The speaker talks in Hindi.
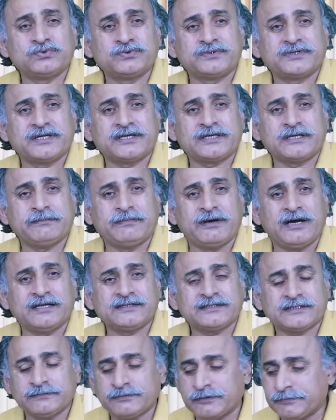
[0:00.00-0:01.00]
टूटने के
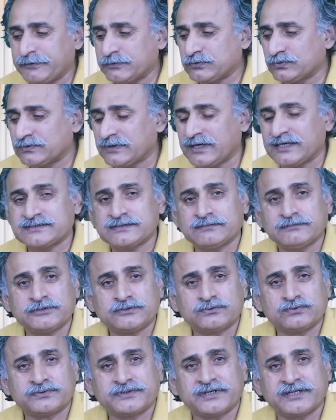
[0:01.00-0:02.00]
बाद खैबर पख्तूनखा इसम्बली
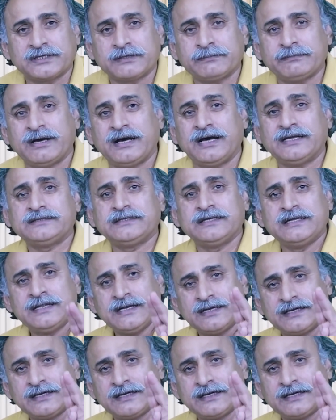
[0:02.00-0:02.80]
टूटने के बाद